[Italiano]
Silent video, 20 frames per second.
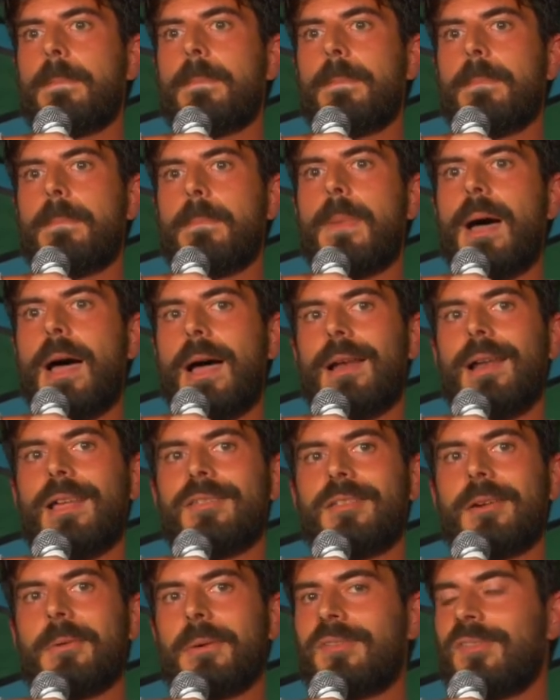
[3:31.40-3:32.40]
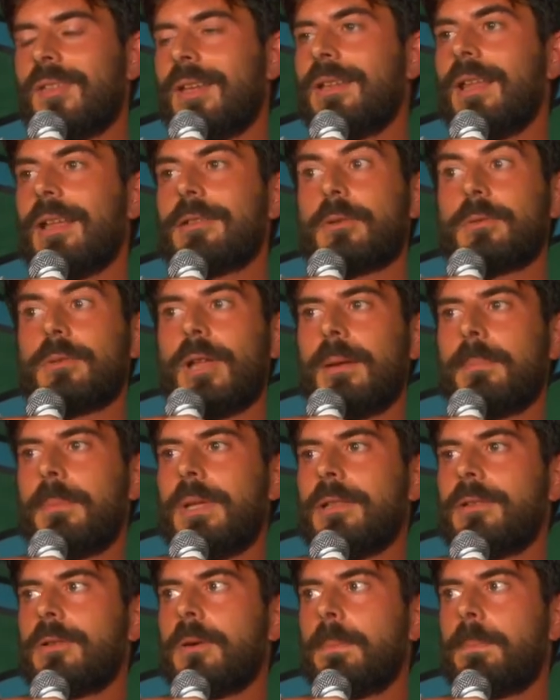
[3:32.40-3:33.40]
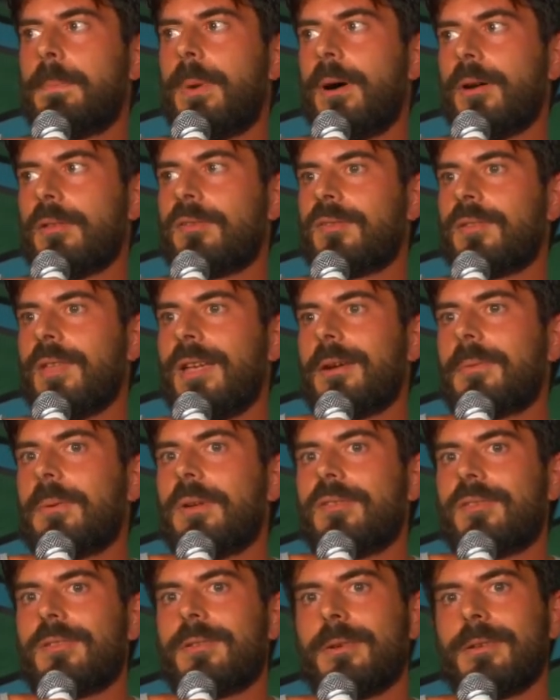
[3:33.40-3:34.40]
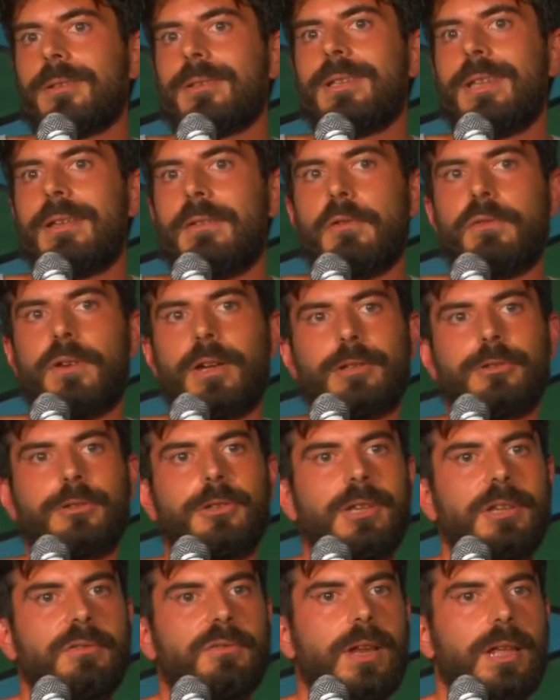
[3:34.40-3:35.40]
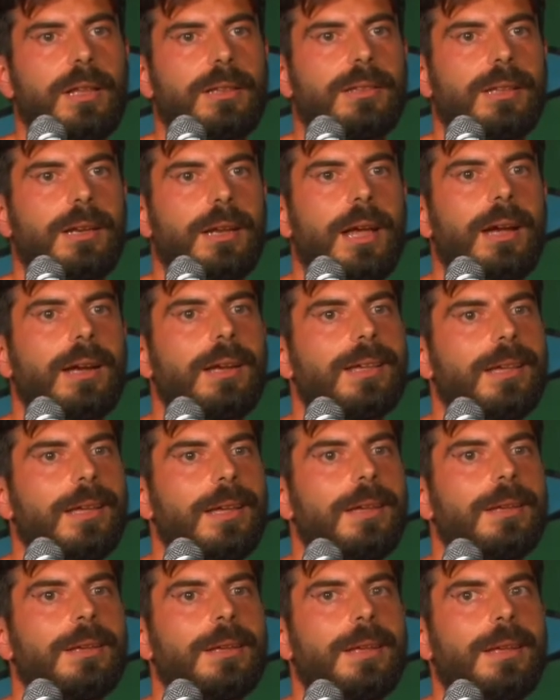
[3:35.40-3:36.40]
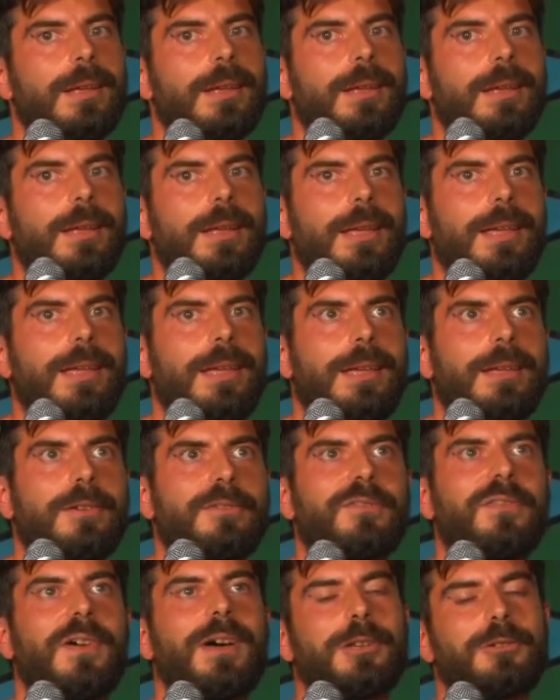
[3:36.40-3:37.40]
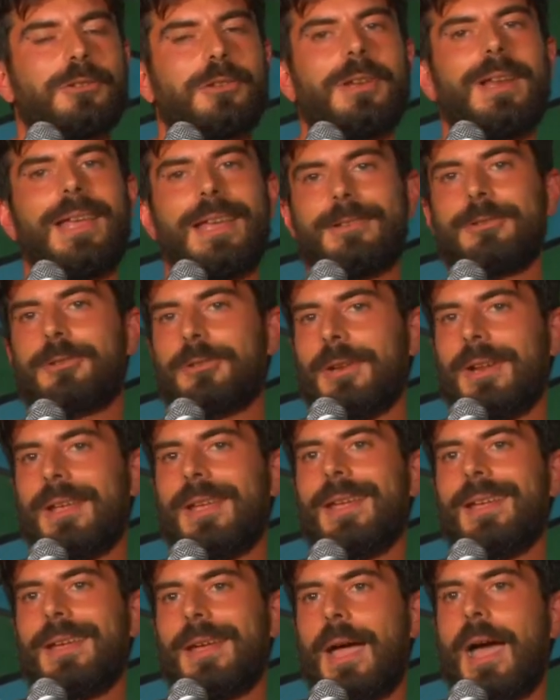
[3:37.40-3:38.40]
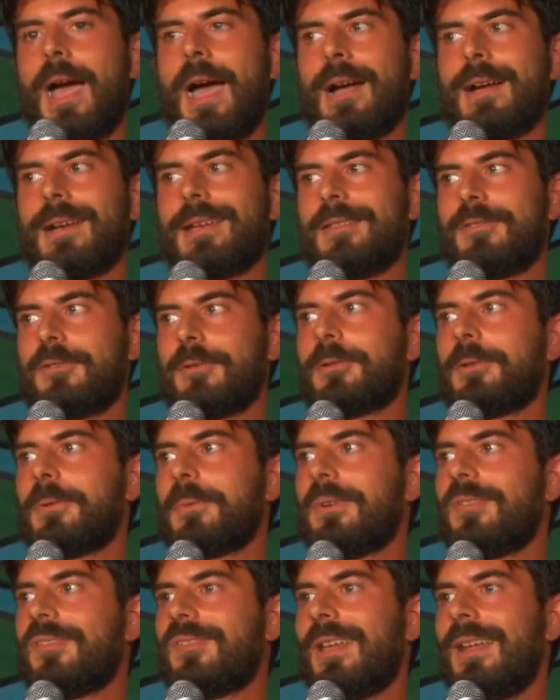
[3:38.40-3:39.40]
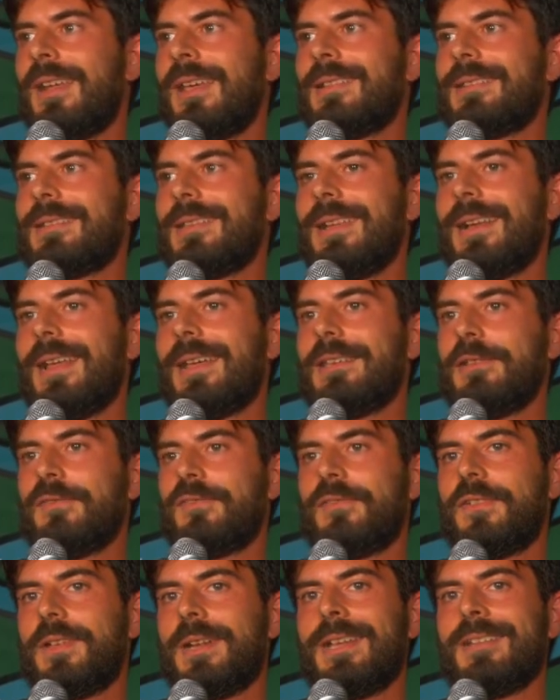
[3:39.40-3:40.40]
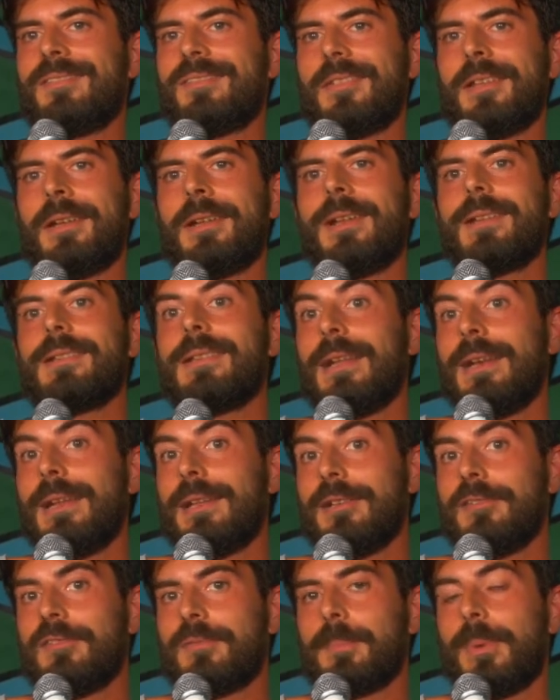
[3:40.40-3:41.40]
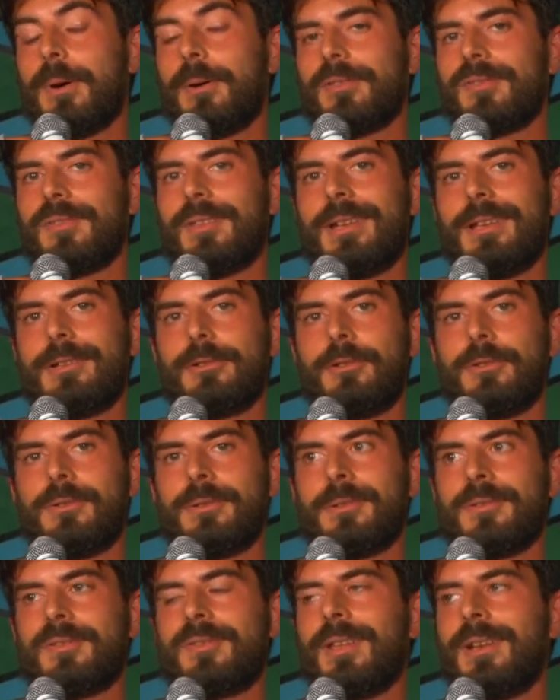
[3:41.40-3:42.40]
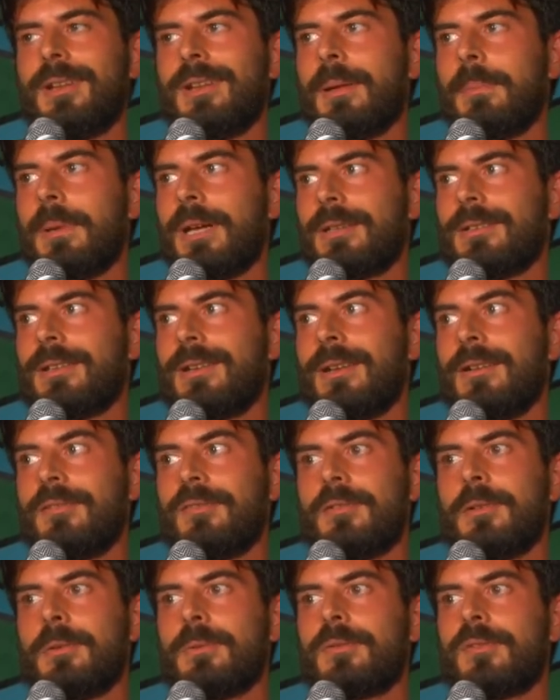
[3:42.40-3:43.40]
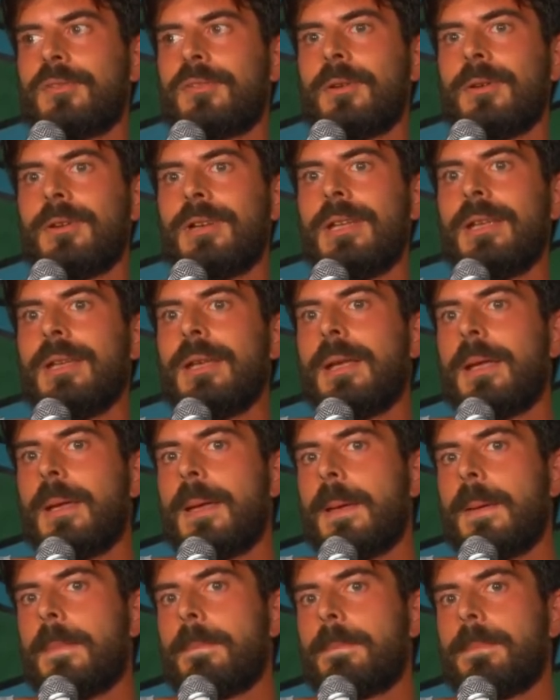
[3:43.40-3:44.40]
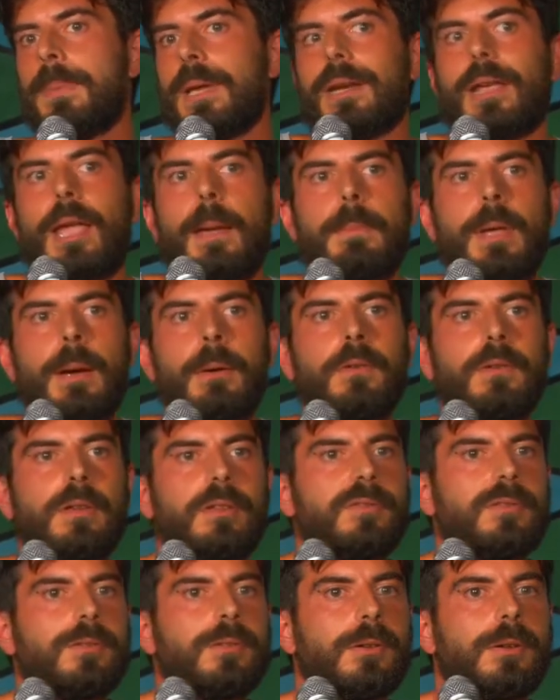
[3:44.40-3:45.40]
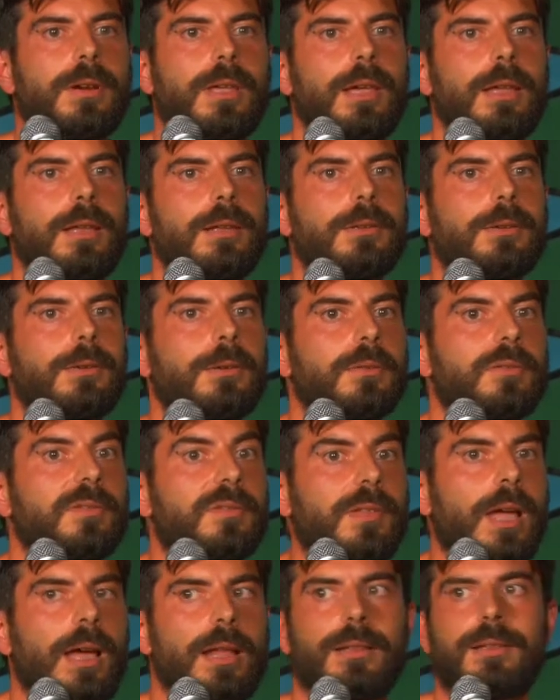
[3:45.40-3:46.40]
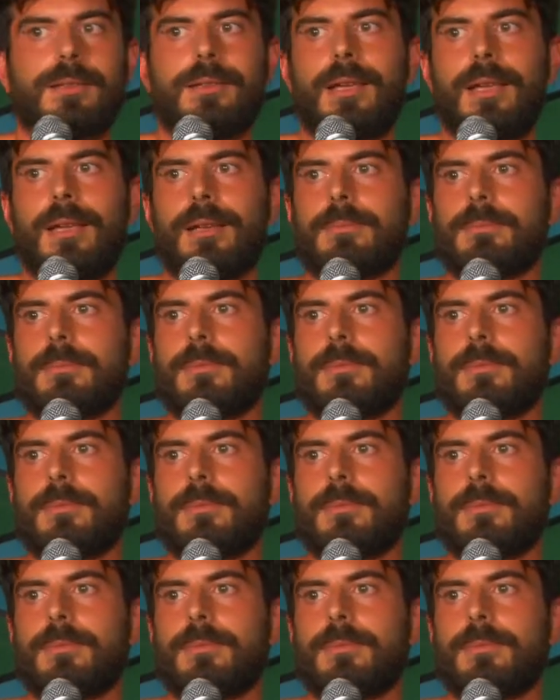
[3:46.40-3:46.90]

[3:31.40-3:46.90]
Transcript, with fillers: ma la sequenzialità è totalmente opposta e questo deve farci riflettere anche e farci leggere anche sotto questa lente la differenza nel, delle risposte che ci sono state da parte delle istituzioni, perché abbiamo visto che nonostante